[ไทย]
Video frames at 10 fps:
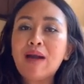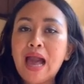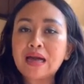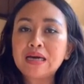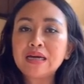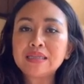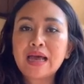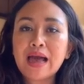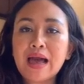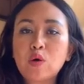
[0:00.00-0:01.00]
มากขึ้น
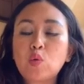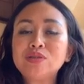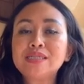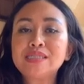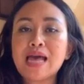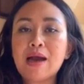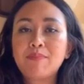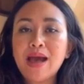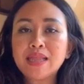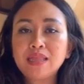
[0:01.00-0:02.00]
นะคะคุณจะสา
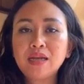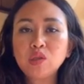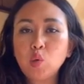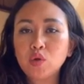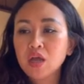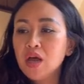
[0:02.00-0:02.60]
มารถดึงดูด